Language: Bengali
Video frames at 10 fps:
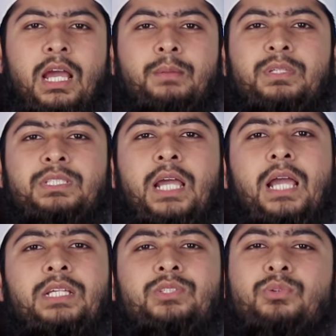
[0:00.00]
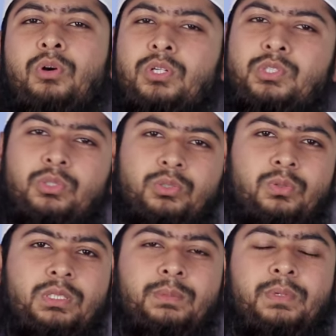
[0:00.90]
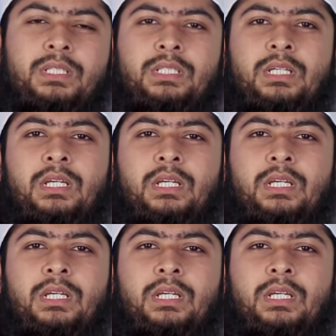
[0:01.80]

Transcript: আমি যা কিছু অর্জন করতে পারি